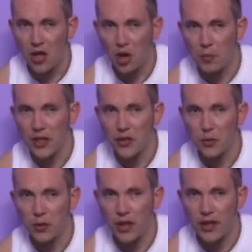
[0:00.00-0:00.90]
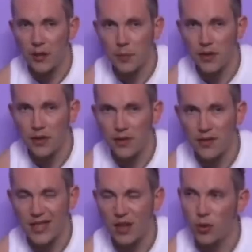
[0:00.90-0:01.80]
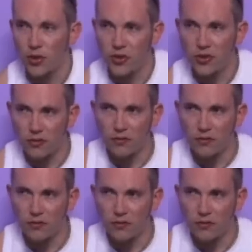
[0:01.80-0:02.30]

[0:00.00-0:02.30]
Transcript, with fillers: obrazuje jakby całość